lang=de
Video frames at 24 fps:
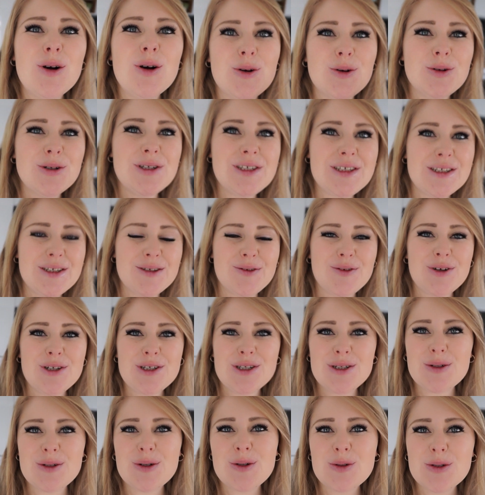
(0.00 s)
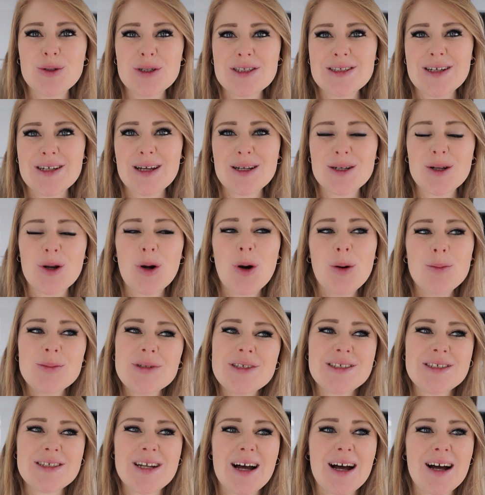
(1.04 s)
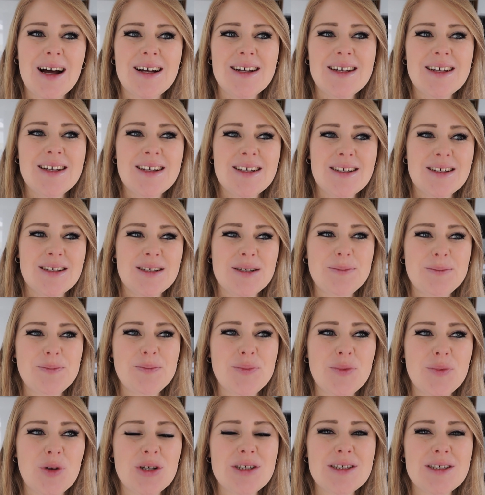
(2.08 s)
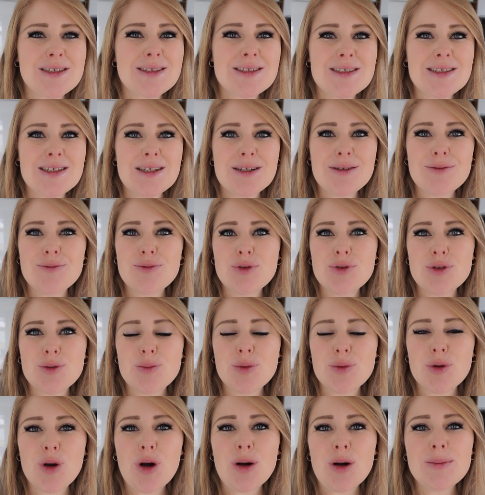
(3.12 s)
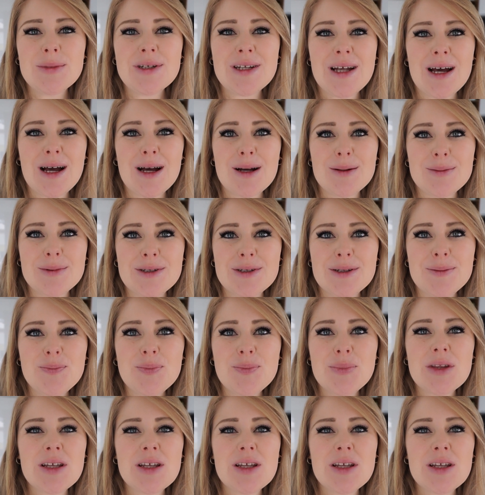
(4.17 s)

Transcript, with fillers: und ich wollte noch kurz einen Kommentar ähm, euch erzählen, wo ich bekommen habe